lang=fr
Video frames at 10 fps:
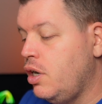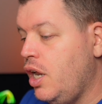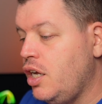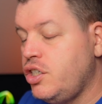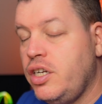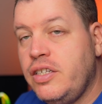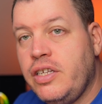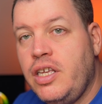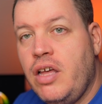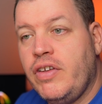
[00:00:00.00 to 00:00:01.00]
Là, je l'ai
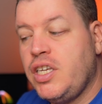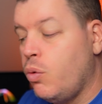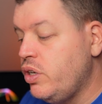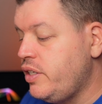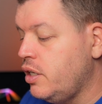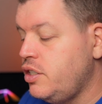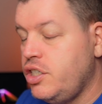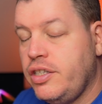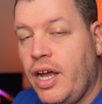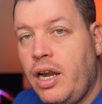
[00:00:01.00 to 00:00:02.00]
essayé avec un Western
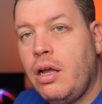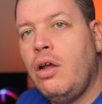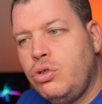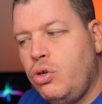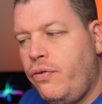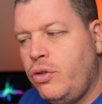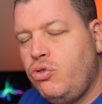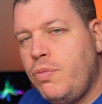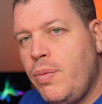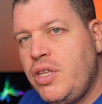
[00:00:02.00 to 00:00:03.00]
Digital. Je fais
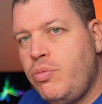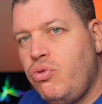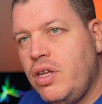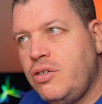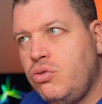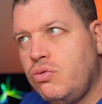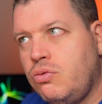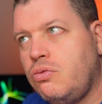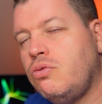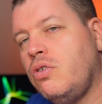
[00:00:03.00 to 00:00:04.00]
toutes mes
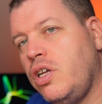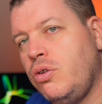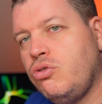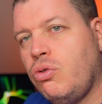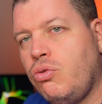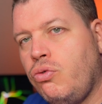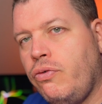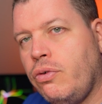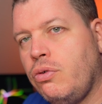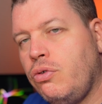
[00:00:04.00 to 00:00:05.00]
manipulations et on se
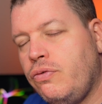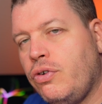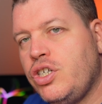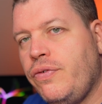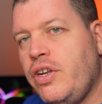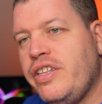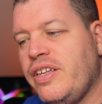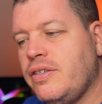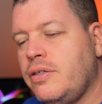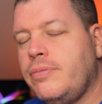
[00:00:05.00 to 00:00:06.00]
retrouve une fois que j'ai fait les
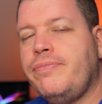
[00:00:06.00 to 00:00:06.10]
tests.